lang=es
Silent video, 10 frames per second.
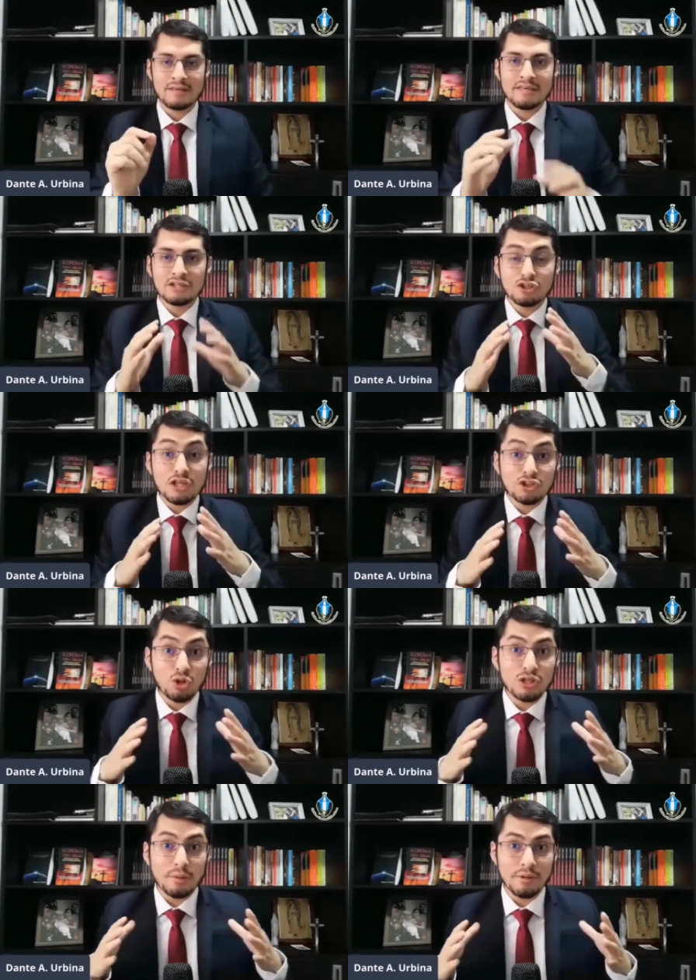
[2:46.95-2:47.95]
Y esto es
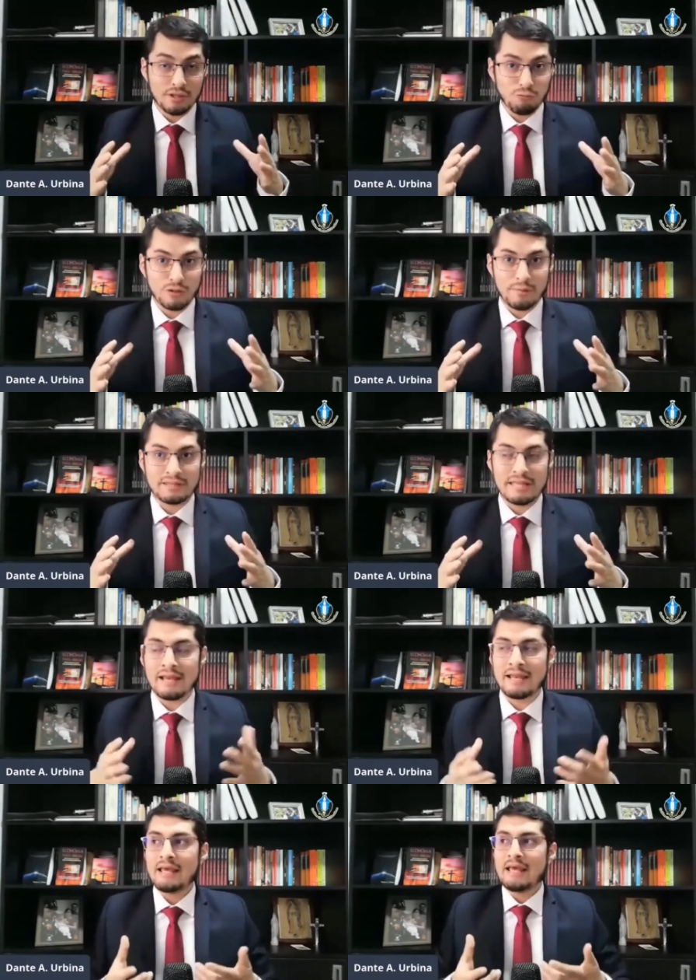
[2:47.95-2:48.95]
absolutamente fundamental.